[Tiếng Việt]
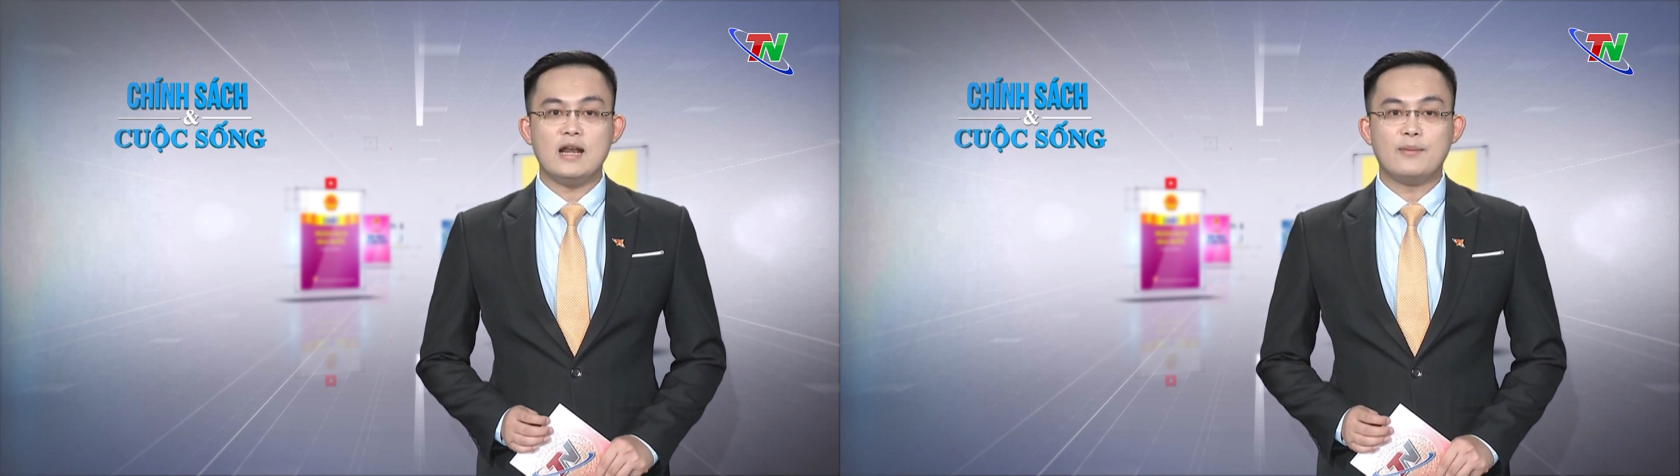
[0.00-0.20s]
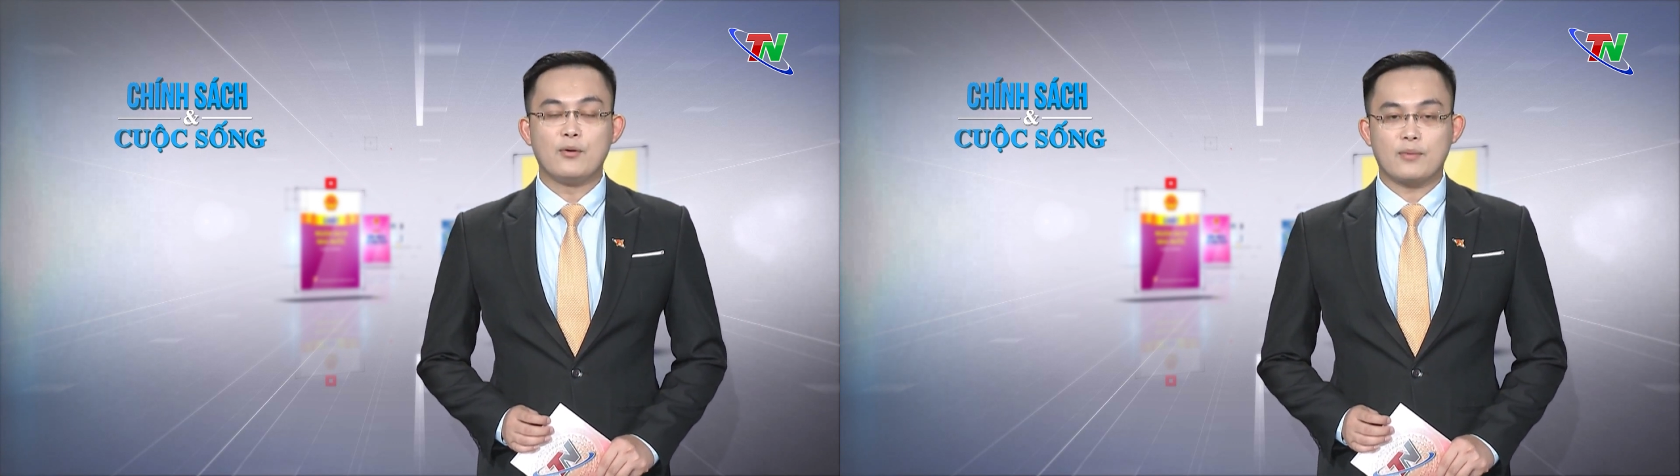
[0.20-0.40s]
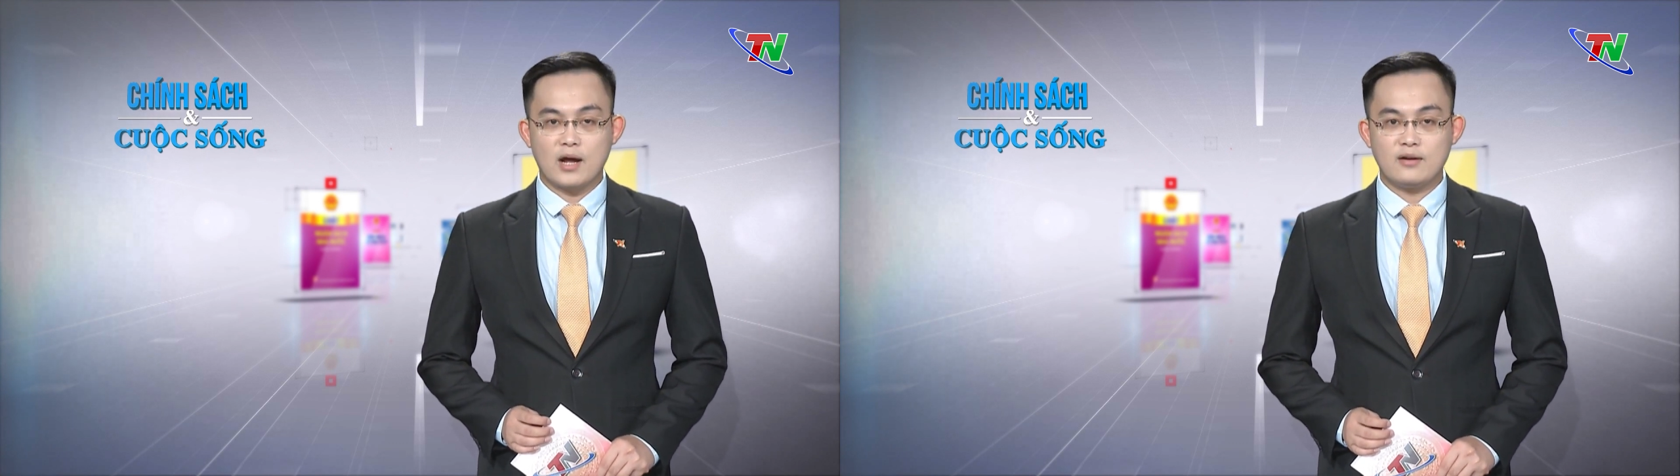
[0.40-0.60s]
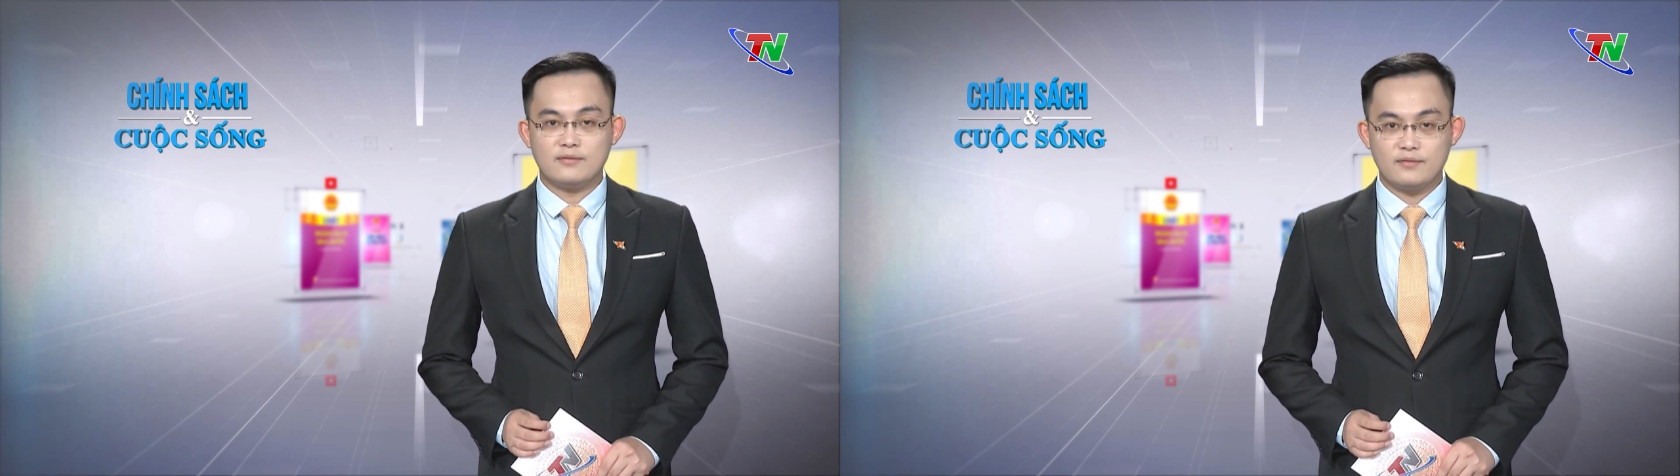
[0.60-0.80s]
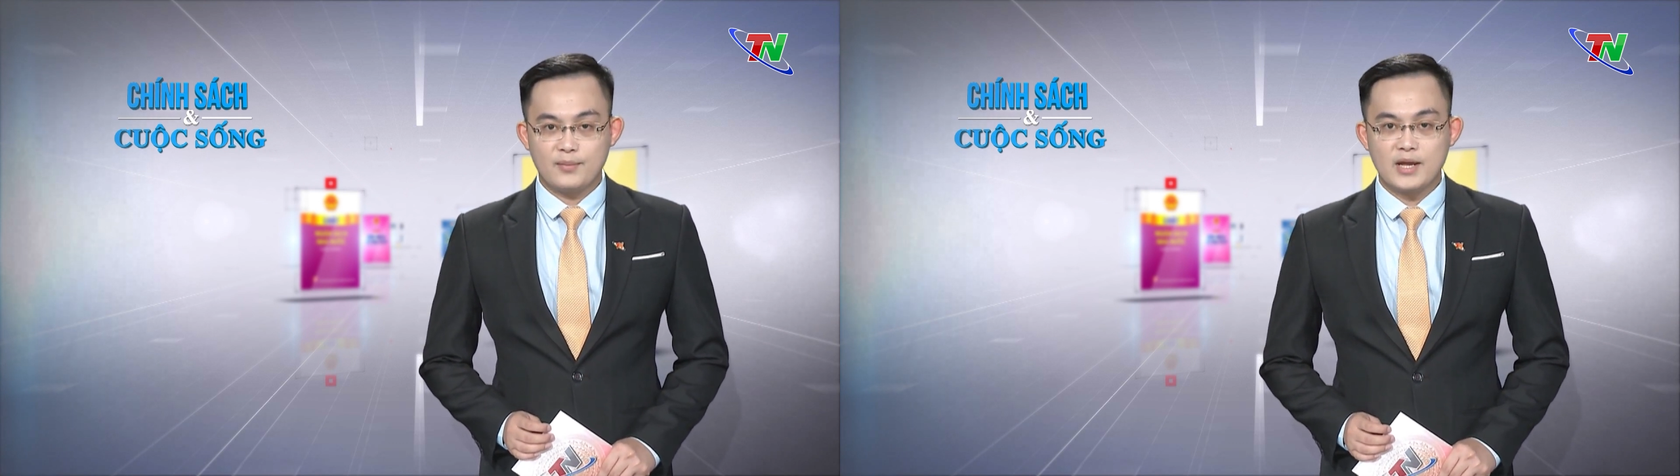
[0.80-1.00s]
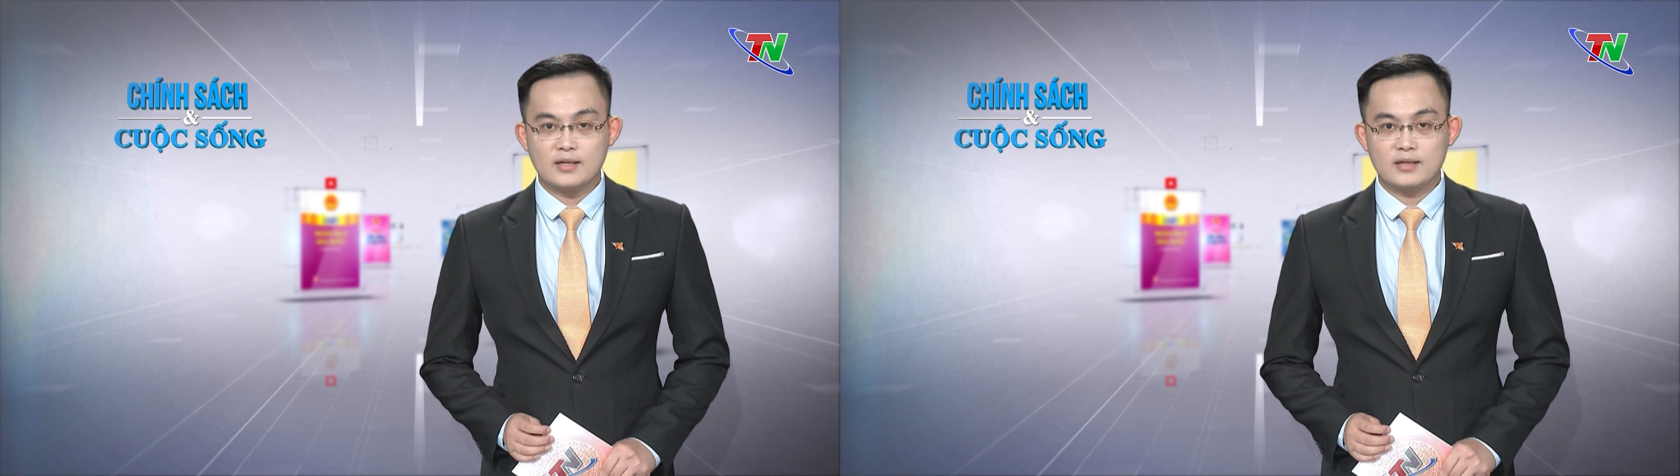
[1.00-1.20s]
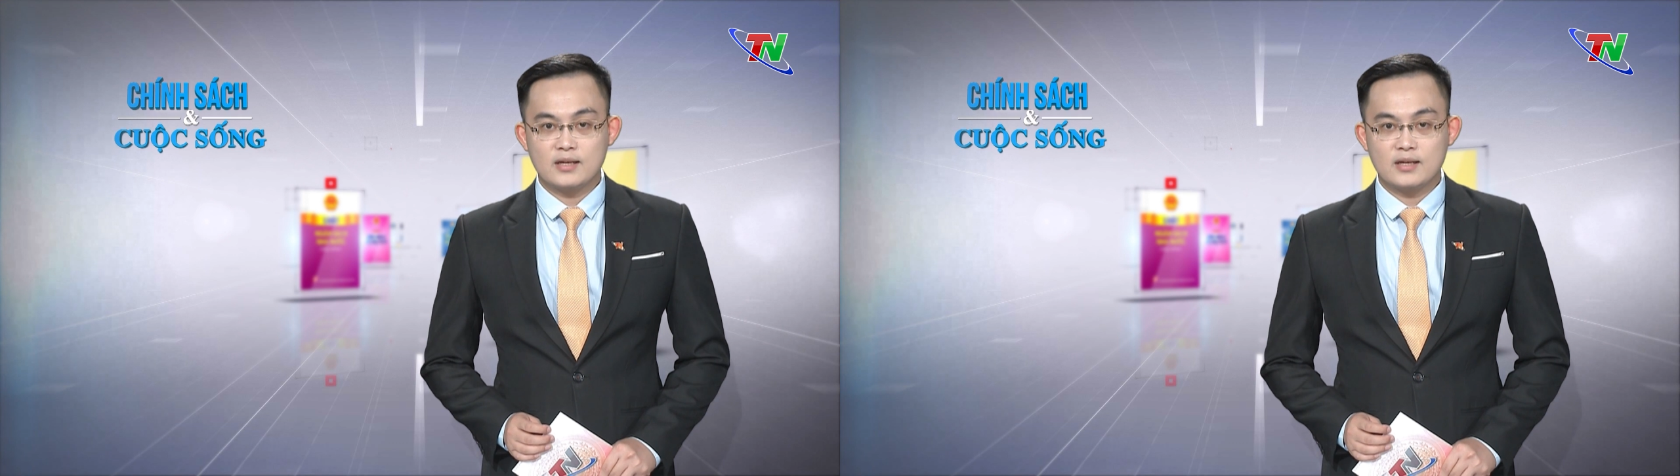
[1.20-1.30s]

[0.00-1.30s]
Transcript: là mục cần và biết.